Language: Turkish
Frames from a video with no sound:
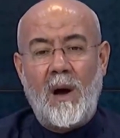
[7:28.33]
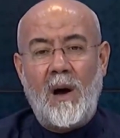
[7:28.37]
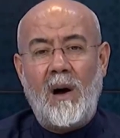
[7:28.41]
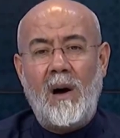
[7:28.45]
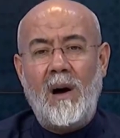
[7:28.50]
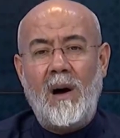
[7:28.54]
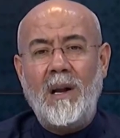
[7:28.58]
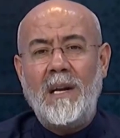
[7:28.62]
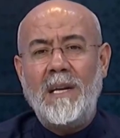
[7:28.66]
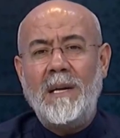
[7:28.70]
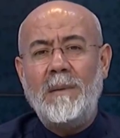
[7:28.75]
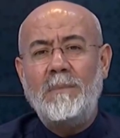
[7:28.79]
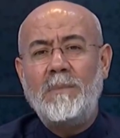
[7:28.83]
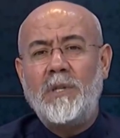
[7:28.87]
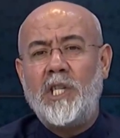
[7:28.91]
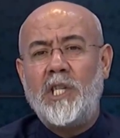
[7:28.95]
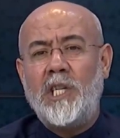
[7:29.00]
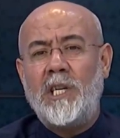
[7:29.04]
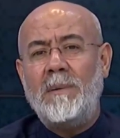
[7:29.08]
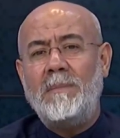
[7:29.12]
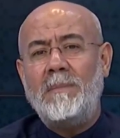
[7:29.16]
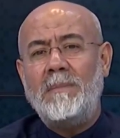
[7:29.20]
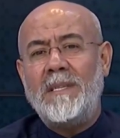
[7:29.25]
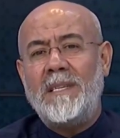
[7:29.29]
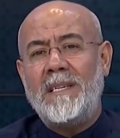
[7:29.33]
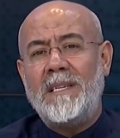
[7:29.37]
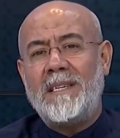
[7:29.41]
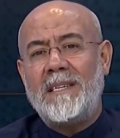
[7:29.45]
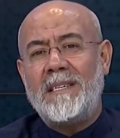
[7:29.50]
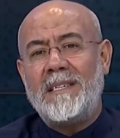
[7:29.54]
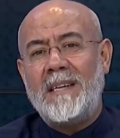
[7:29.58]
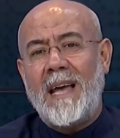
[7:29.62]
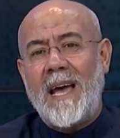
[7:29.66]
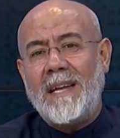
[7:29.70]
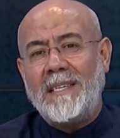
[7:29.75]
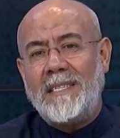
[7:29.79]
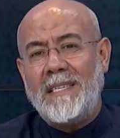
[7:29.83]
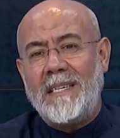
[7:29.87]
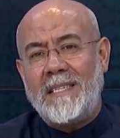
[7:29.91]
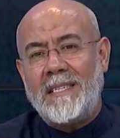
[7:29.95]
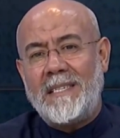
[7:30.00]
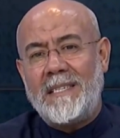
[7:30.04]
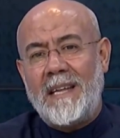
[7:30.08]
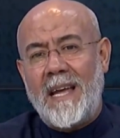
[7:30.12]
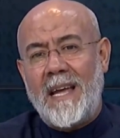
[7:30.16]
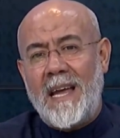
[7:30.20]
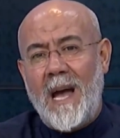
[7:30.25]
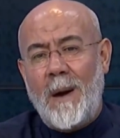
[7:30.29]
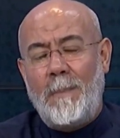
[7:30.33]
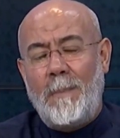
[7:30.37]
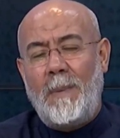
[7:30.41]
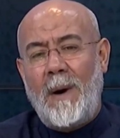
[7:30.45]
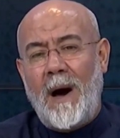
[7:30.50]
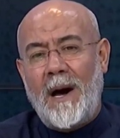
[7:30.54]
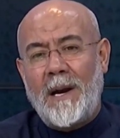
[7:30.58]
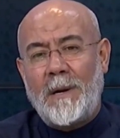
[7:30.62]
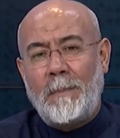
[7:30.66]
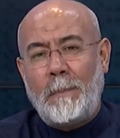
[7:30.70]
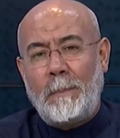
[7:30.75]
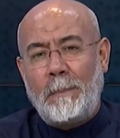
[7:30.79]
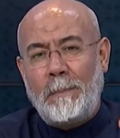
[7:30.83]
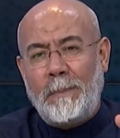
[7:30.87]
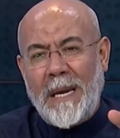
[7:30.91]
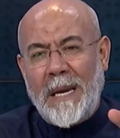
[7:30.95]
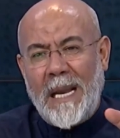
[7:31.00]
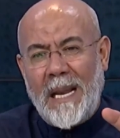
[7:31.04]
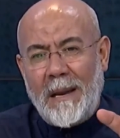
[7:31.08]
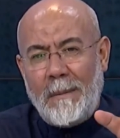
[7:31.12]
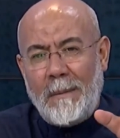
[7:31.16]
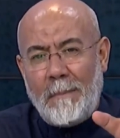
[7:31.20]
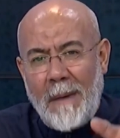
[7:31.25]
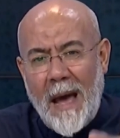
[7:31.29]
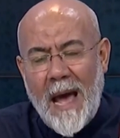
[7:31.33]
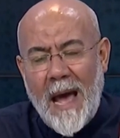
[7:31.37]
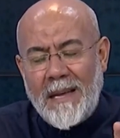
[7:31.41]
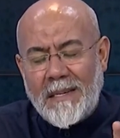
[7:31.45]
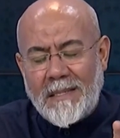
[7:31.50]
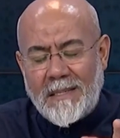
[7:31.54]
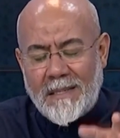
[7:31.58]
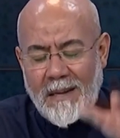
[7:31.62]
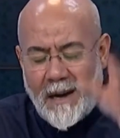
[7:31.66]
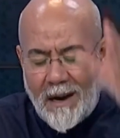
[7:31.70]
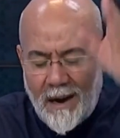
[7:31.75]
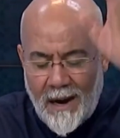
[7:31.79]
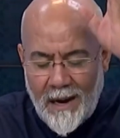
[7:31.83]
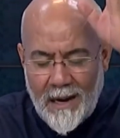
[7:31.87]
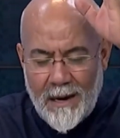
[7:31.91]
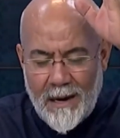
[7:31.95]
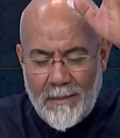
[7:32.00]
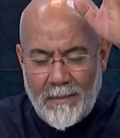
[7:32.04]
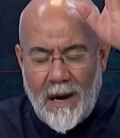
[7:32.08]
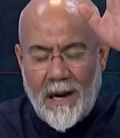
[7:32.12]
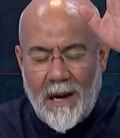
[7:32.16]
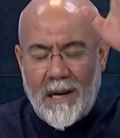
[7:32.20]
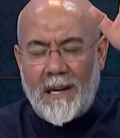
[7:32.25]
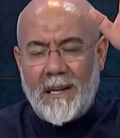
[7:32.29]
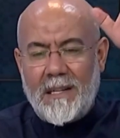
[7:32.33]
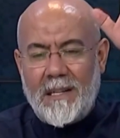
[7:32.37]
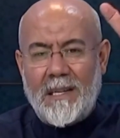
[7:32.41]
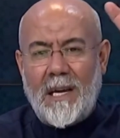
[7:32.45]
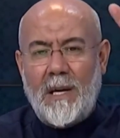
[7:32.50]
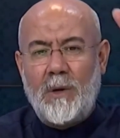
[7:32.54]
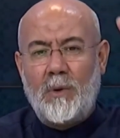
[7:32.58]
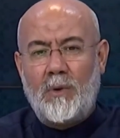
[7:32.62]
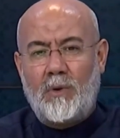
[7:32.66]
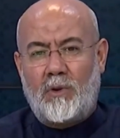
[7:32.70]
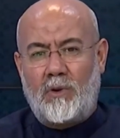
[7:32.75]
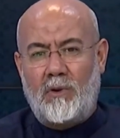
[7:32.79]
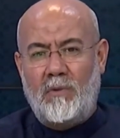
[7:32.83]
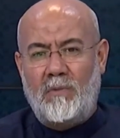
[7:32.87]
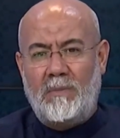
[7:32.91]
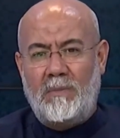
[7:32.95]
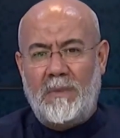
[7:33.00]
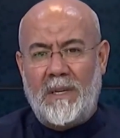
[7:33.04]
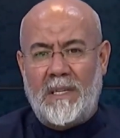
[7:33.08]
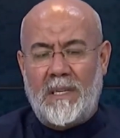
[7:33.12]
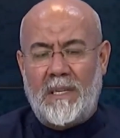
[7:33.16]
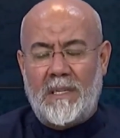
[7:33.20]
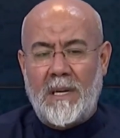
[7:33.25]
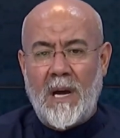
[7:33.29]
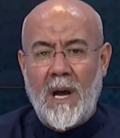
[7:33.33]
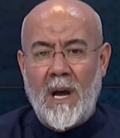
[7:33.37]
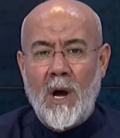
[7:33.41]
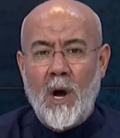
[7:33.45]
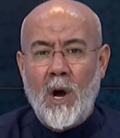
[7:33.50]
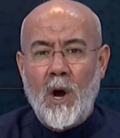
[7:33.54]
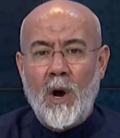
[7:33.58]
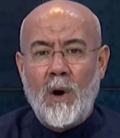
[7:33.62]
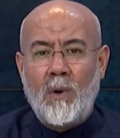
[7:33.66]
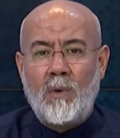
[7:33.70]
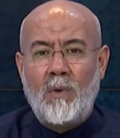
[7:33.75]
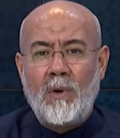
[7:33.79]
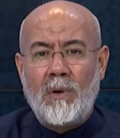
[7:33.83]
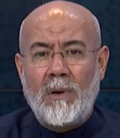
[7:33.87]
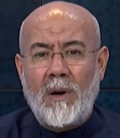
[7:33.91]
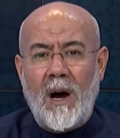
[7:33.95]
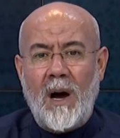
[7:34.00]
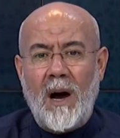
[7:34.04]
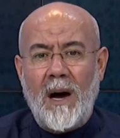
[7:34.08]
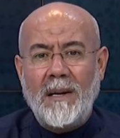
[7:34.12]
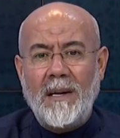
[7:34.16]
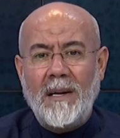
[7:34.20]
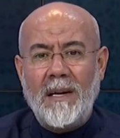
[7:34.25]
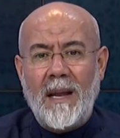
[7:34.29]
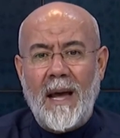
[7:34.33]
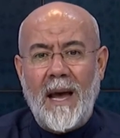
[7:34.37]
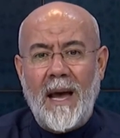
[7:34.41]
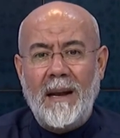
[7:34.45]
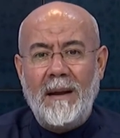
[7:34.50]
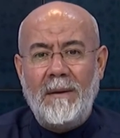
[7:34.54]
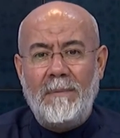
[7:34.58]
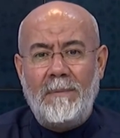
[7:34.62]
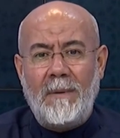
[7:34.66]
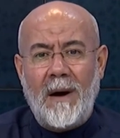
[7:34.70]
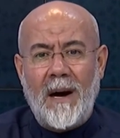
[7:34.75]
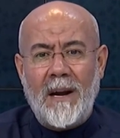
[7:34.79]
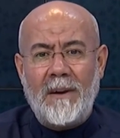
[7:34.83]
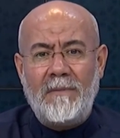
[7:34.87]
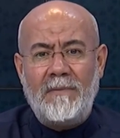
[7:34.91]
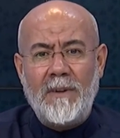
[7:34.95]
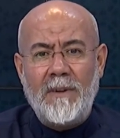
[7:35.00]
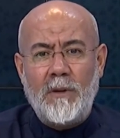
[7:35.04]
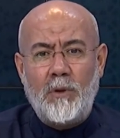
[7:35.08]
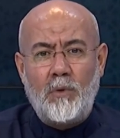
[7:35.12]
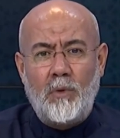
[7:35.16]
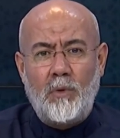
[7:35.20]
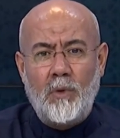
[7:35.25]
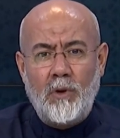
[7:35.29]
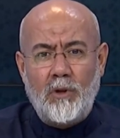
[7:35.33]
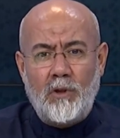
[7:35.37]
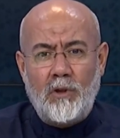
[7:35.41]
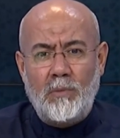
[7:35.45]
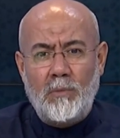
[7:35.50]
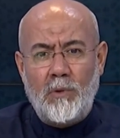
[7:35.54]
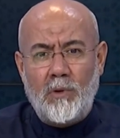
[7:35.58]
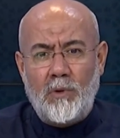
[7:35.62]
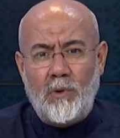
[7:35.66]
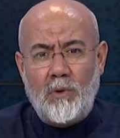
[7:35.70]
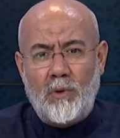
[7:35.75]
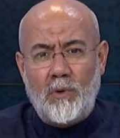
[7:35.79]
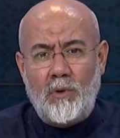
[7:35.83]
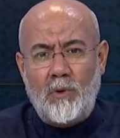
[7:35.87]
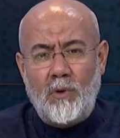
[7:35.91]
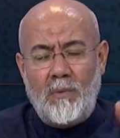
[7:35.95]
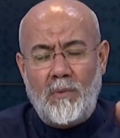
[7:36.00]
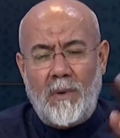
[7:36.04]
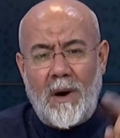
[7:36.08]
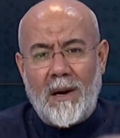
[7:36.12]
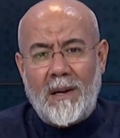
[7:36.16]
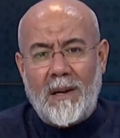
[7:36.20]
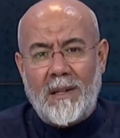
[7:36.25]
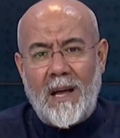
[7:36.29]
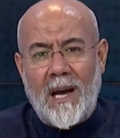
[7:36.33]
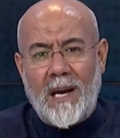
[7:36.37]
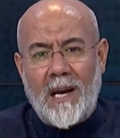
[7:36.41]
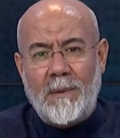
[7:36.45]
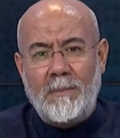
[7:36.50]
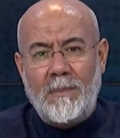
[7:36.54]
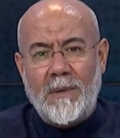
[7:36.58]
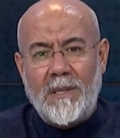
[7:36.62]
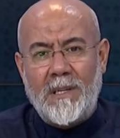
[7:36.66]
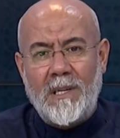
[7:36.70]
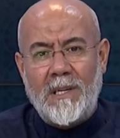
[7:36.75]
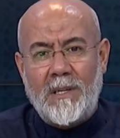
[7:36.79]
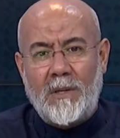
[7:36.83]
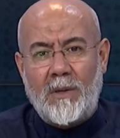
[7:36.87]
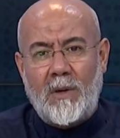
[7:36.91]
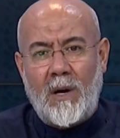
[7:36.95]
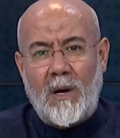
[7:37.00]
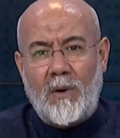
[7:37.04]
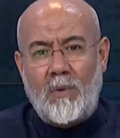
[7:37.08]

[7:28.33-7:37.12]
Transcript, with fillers: Alim kimdir, nedir, ne yapar bilmez alim hakkında hüküm verir. Kur'an'ın elif harfi düz müdür, yuvarlak mıdır?